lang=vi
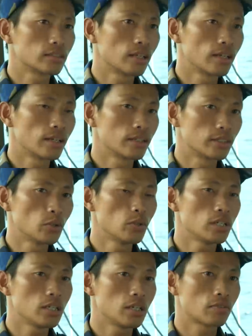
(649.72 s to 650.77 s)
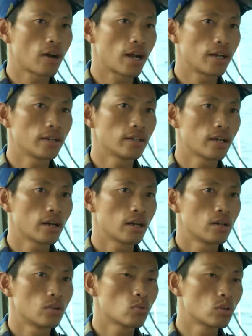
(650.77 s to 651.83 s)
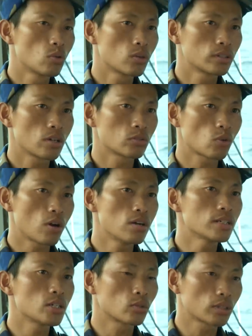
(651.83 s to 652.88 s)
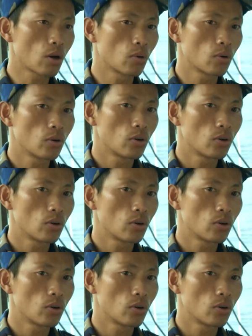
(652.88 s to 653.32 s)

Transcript: người chỉ huy phải luôn luôn theo dõi hướng đi của tàu